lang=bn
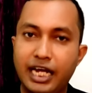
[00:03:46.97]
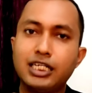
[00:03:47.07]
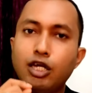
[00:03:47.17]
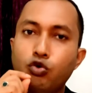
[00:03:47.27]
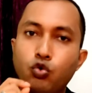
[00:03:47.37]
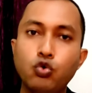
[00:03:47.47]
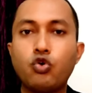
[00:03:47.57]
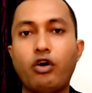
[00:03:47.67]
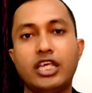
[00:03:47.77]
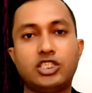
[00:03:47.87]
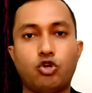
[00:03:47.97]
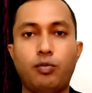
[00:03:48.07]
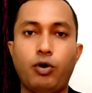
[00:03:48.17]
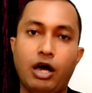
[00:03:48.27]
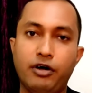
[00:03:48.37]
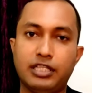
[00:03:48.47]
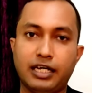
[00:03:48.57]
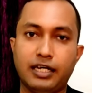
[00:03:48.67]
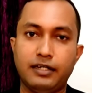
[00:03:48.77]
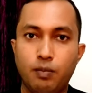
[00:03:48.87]
এটাকে গুড কোলেস্টেরল বলা হয়ে
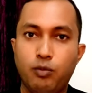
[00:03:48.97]
থাকে